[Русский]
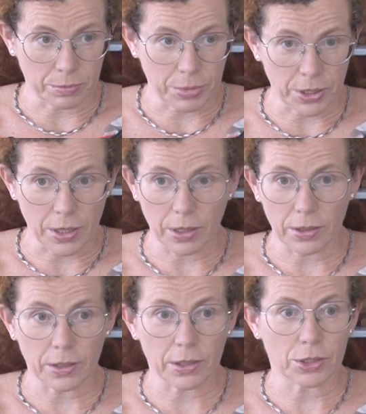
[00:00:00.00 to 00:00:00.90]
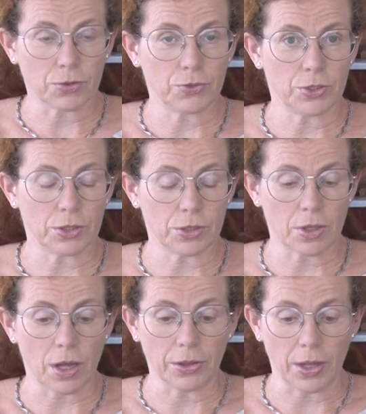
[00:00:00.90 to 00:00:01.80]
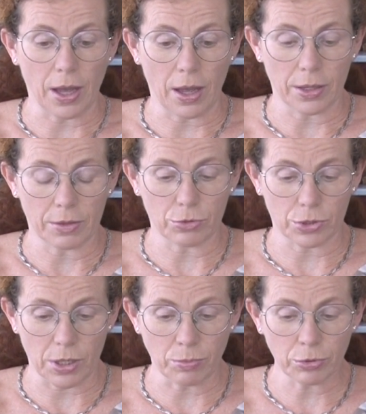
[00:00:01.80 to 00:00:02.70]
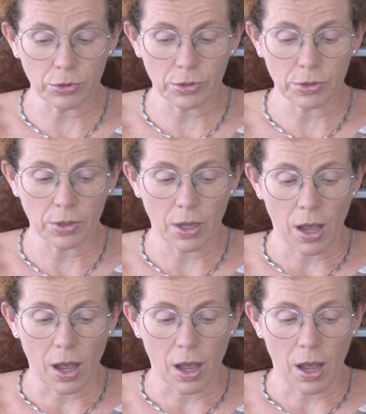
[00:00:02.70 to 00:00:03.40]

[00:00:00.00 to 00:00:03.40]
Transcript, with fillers: приехал, отложив все дела на его запуск –